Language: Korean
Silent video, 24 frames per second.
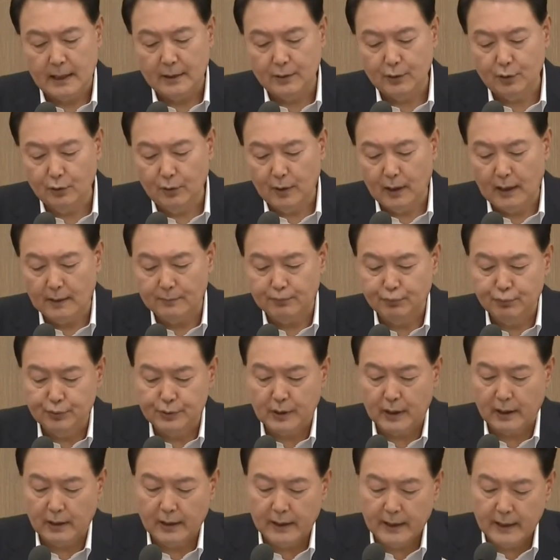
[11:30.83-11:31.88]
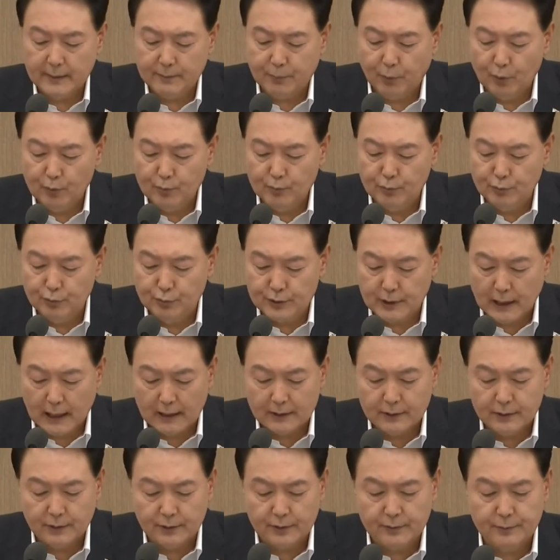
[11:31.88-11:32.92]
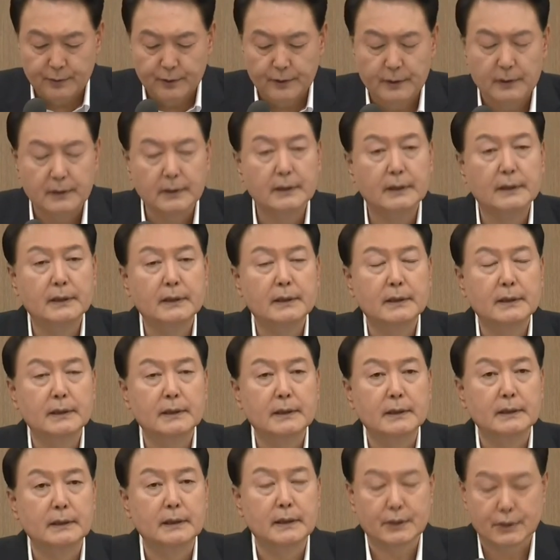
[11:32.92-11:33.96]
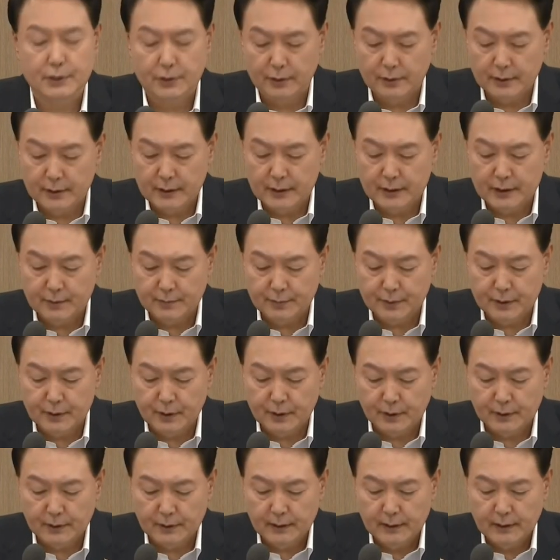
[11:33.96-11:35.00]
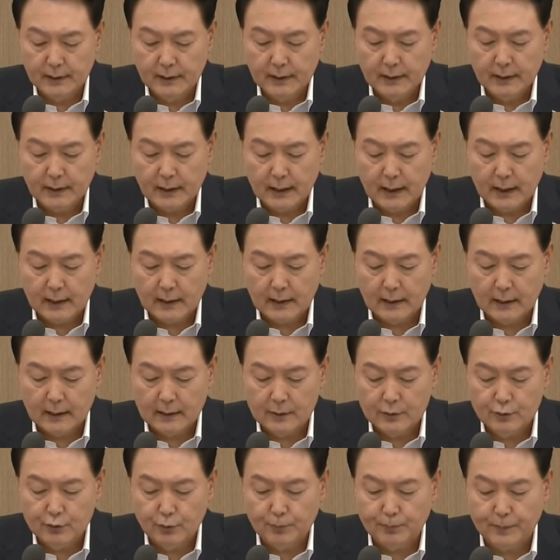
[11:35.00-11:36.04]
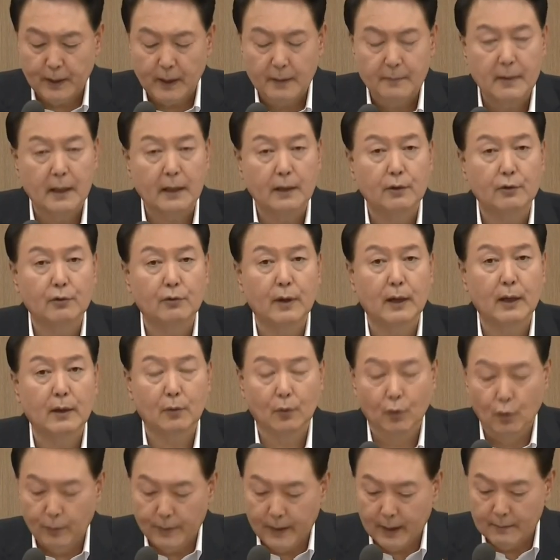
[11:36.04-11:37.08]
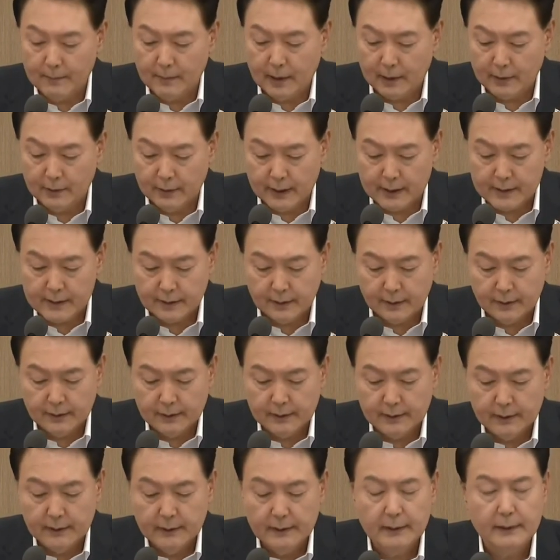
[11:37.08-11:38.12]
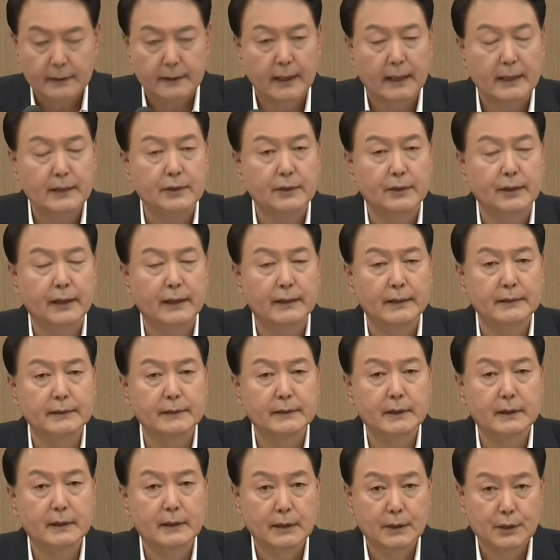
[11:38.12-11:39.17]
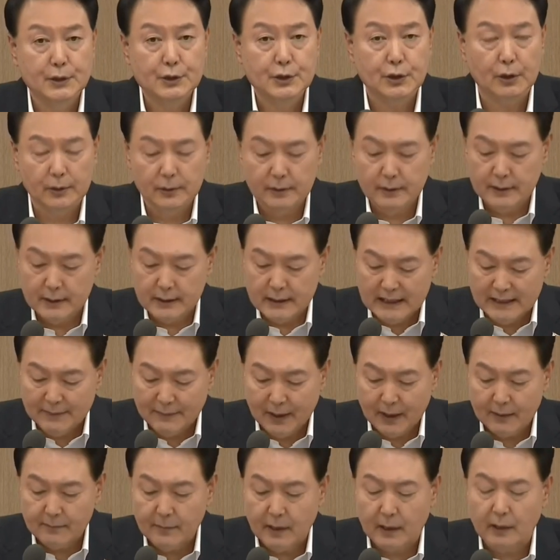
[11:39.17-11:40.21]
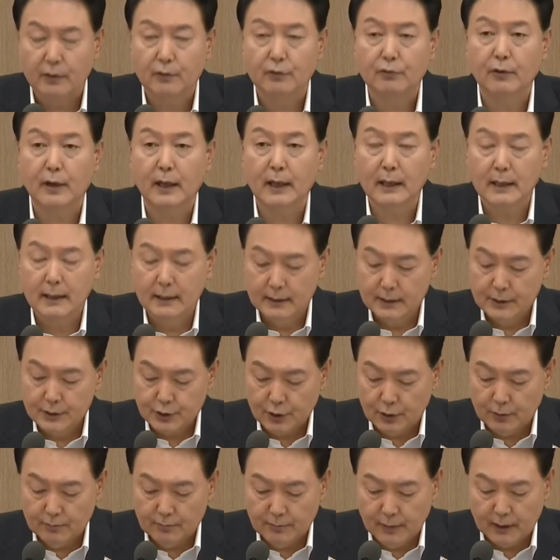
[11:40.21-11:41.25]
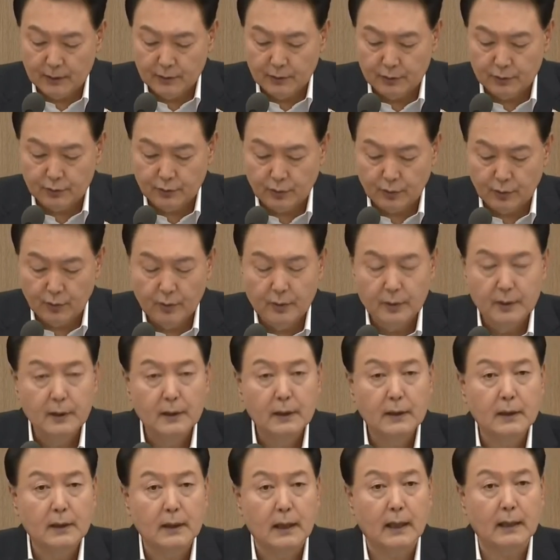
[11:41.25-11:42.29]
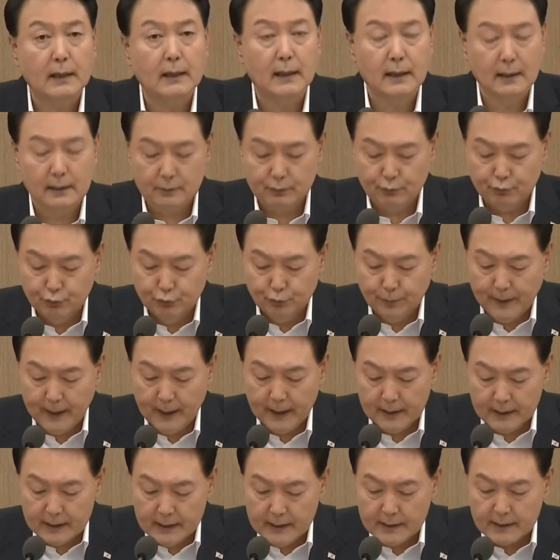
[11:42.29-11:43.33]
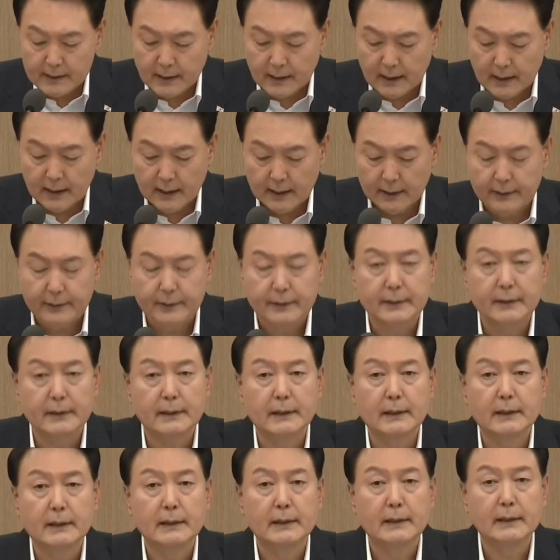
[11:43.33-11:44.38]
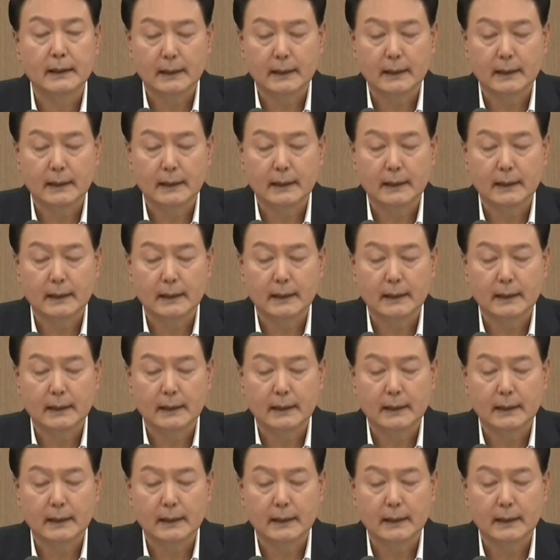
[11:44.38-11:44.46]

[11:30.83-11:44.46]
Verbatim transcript: 장교와 부사 관의 복무 장려금을 2022년 각각 600만 원과 500만 원에서 내년에는 1,200만 원과 1,000만 원으로 각각 두 배 인상하여